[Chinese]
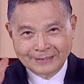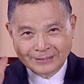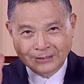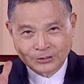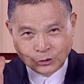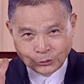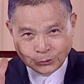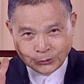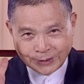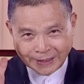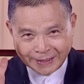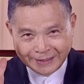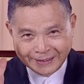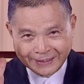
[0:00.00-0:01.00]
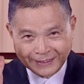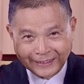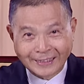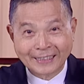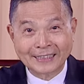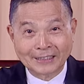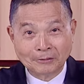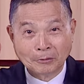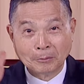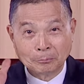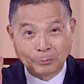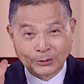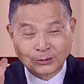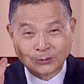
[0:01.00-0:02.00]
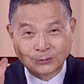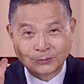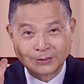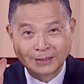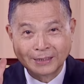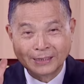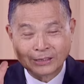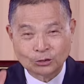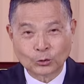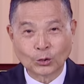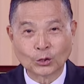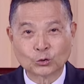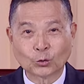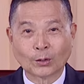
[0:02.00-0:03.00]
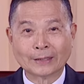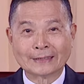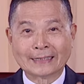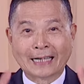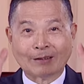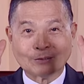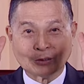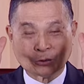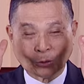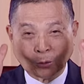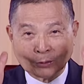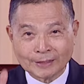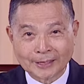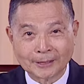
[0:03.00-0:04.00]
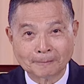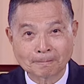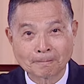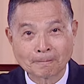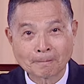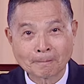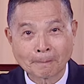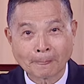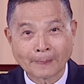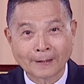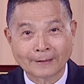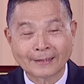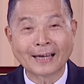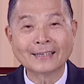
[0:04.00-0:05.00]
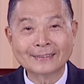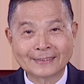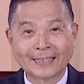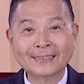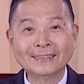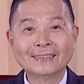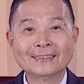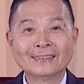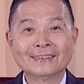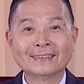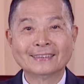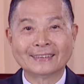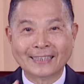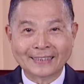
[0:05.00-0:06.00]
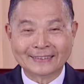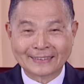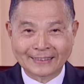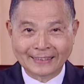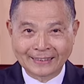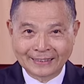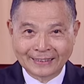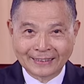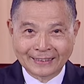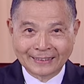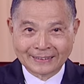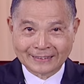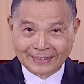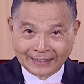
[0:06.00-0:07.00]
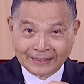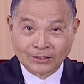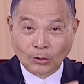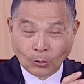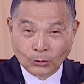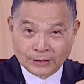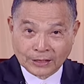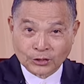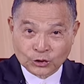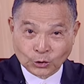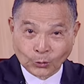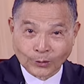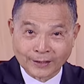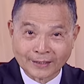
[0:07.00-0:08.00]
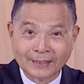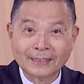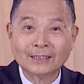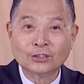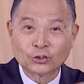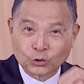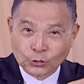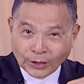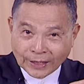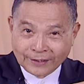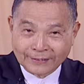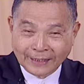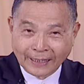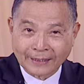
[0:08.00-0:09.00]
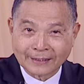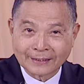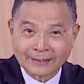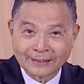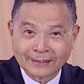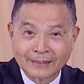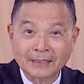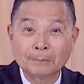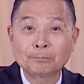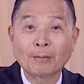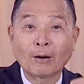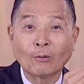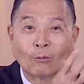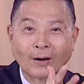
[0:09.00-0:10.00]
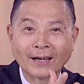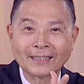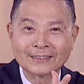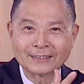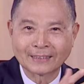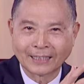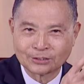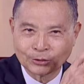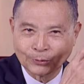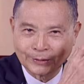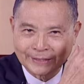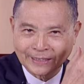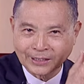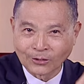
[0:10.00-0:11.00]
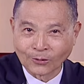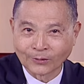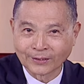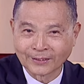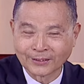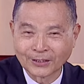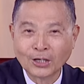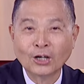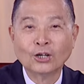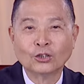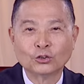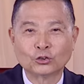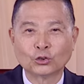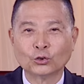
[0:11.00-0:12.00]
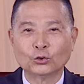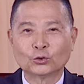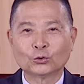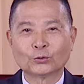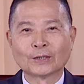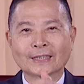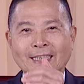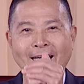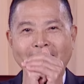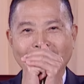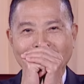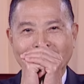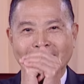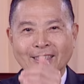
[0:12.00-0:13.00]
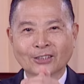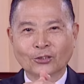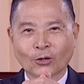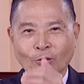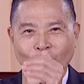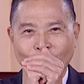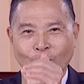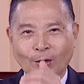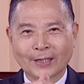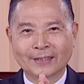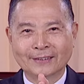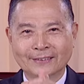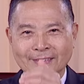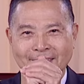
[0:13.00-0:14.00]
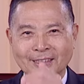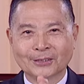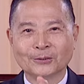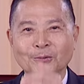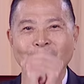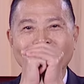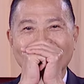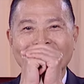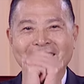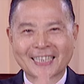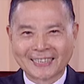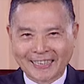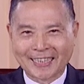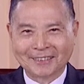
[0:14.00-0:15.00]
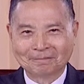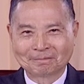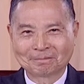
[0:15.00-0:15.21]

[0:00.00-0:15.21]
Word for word: 素气，你的灵魂本质。就会装一些好的东西，哪一天累积成功成熟了，自然而然一爆发，它就会成功了。就祝大家成功、快乐、幸福，谢谢！